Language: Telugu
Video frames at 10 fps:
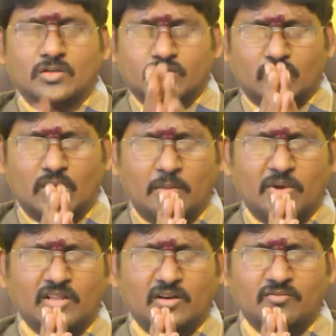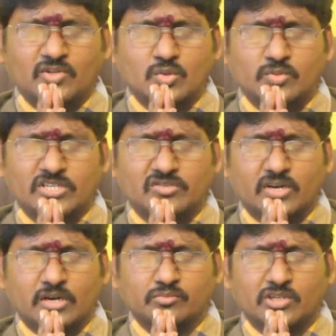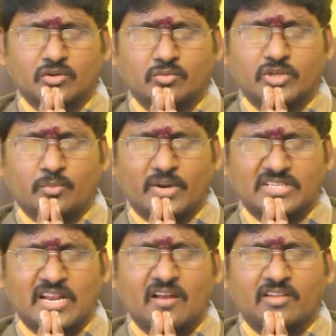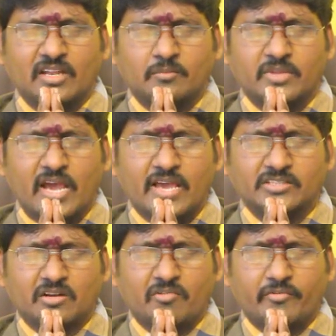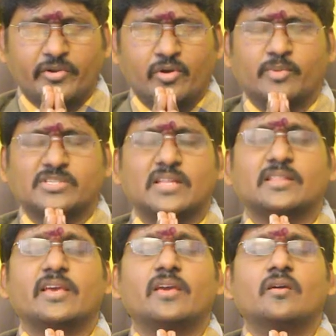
శుక్లాంబరదనం విష్ణుం శశివర్ణం చతుర్భుజం ప్రసన్నవదనం ధ్యాయ సర్వజ్ఞోపశాంతే